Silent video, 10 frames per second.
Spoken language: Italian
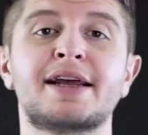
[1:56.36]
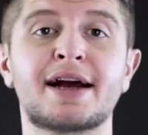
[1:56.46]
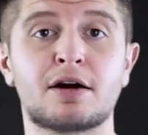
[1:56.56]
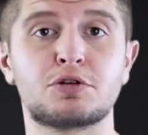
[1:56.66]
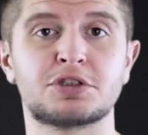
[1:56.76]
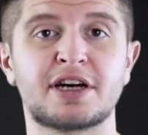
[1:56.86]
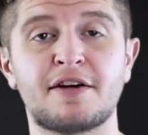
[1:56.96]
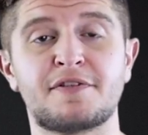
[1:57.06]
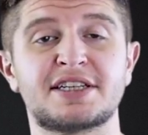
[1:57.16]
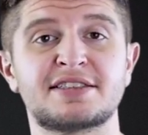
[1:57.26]
Il Cactus
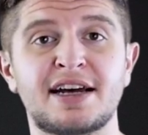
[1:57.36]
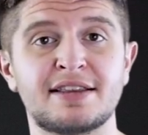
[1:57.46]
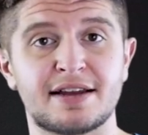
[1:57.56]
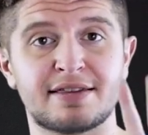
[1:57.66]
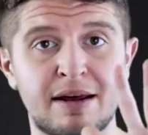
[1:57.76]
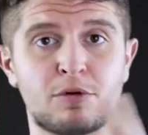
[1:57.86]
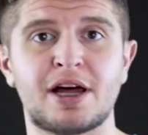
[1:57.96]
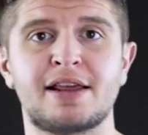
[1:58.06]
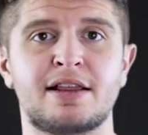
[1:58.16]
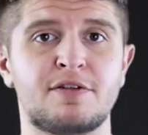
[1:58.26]
RF60 ha tre
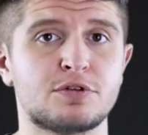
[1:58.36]
modalità di